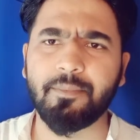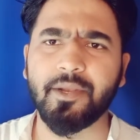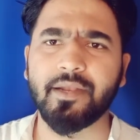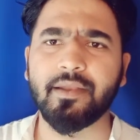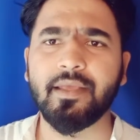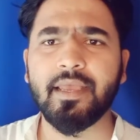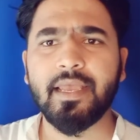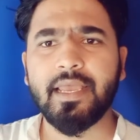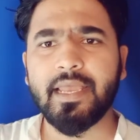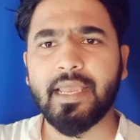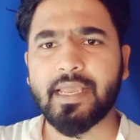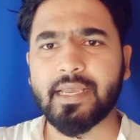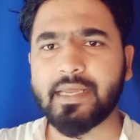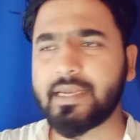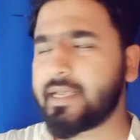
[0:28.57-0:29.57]
আপনার
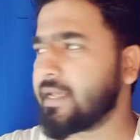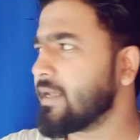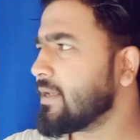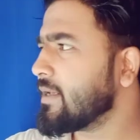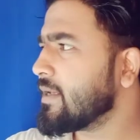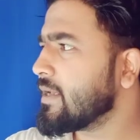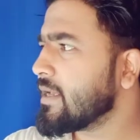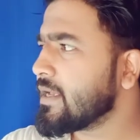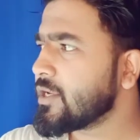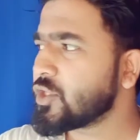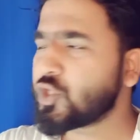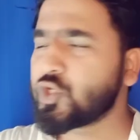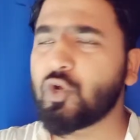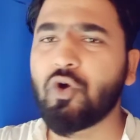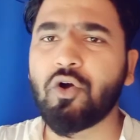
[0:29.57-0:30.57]
এখানে
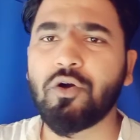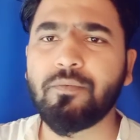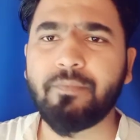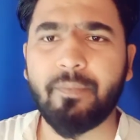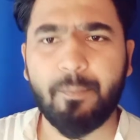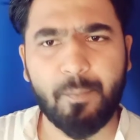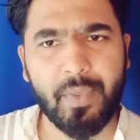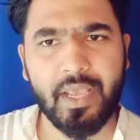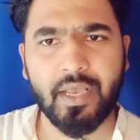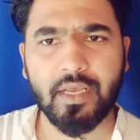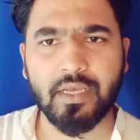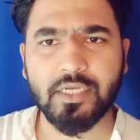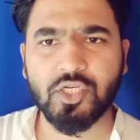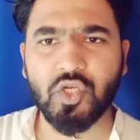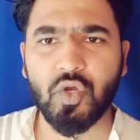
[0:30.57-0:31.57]
সোহম
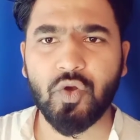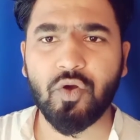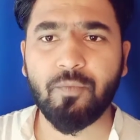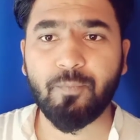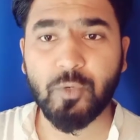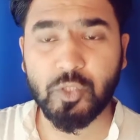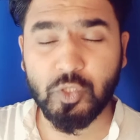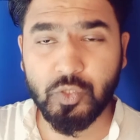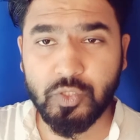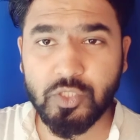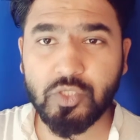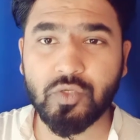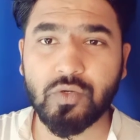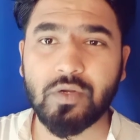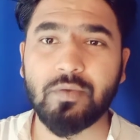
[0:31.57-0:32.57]
প্রিয়াঙ্কা সহ
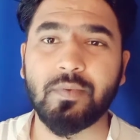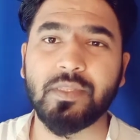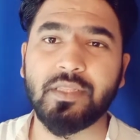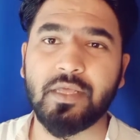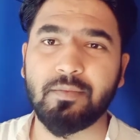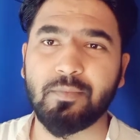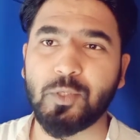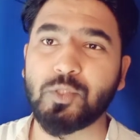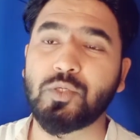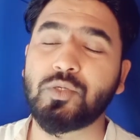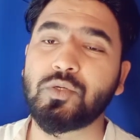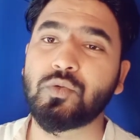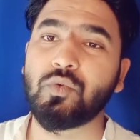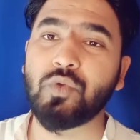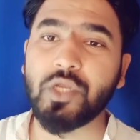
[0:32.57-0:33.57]
প্রসঞ্জিৎ চট্টোপাধ্যায়ের মতো
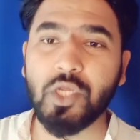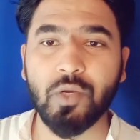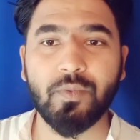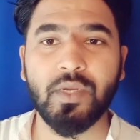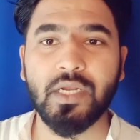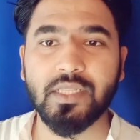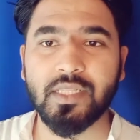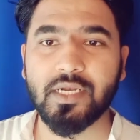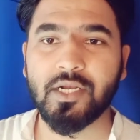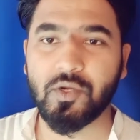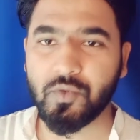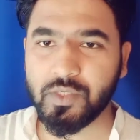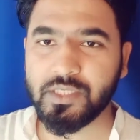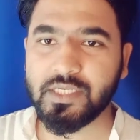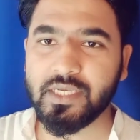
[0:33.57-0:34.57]
গুণী অভিনেতারা
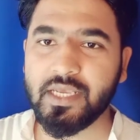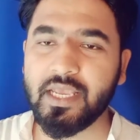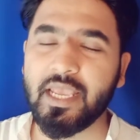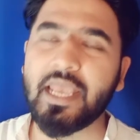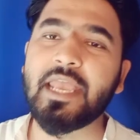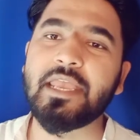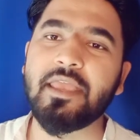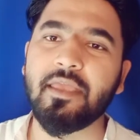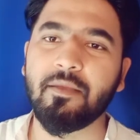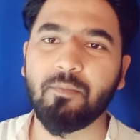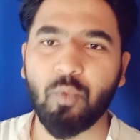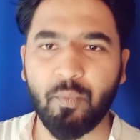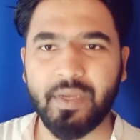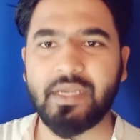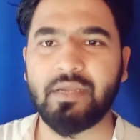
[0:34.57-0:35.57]
রয়েছে এই
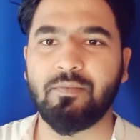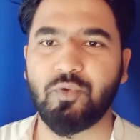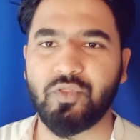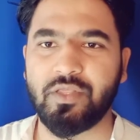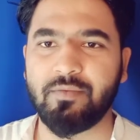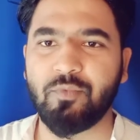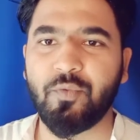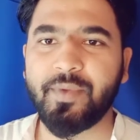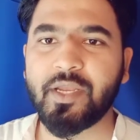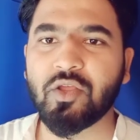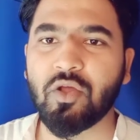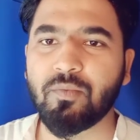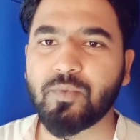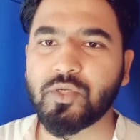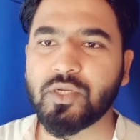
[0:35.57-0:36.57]
মুভিটির মধ্যে মুভিটির
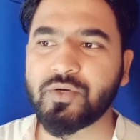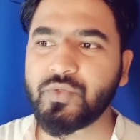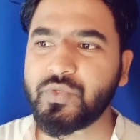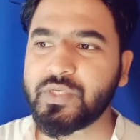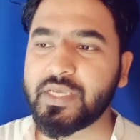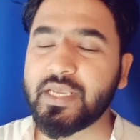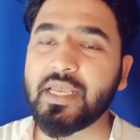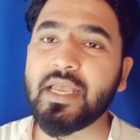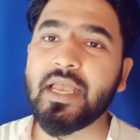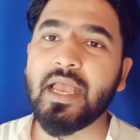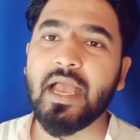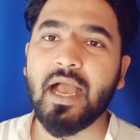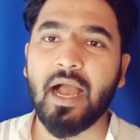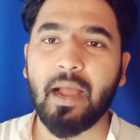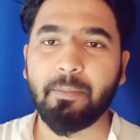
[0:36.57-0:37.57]
গল্পটা হচ্ছে
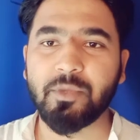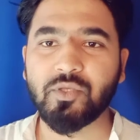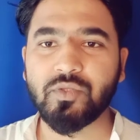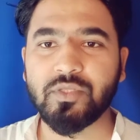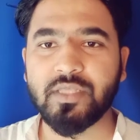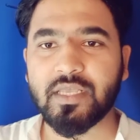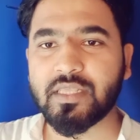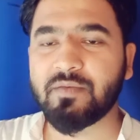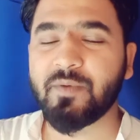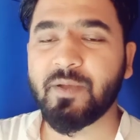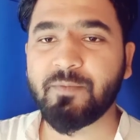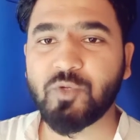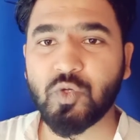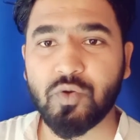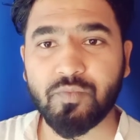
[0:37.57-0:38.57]
আমরা যদি দেখতে পাই
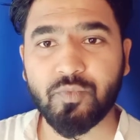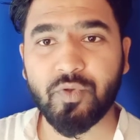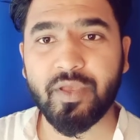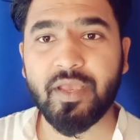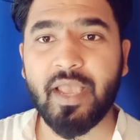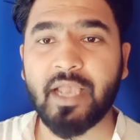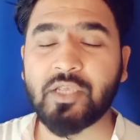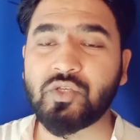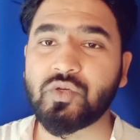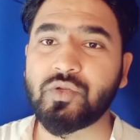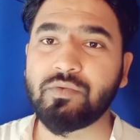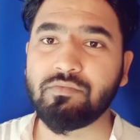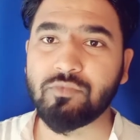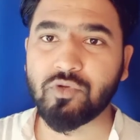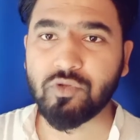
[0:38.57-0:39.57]
সোহমকে একজন
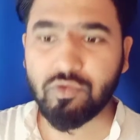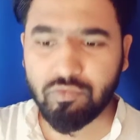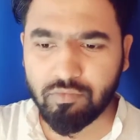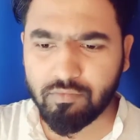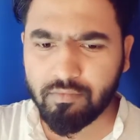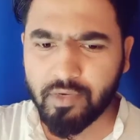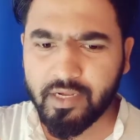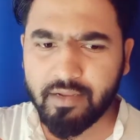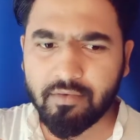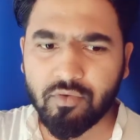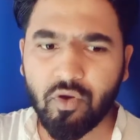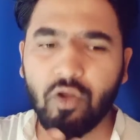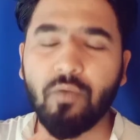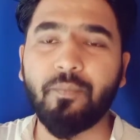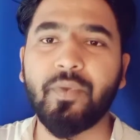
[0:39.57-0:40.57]
অনেক মানে
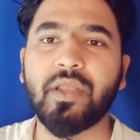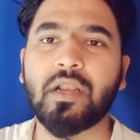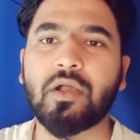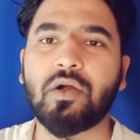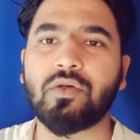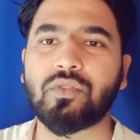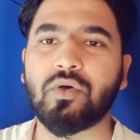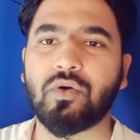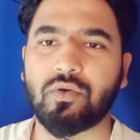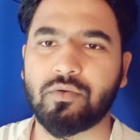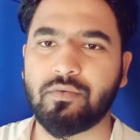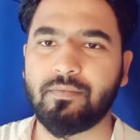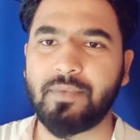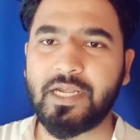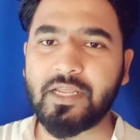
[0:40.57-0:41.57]
গল্পের কথক
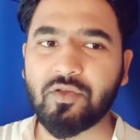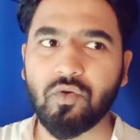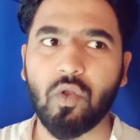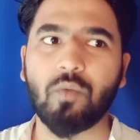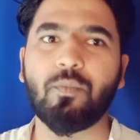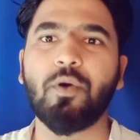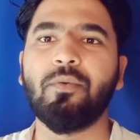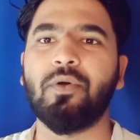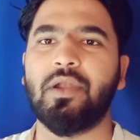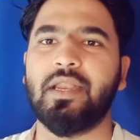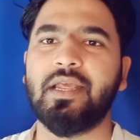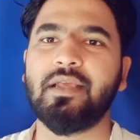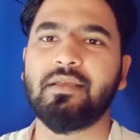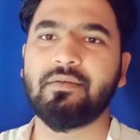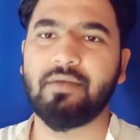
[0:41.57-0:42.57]
গল্প বলে
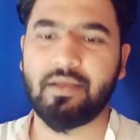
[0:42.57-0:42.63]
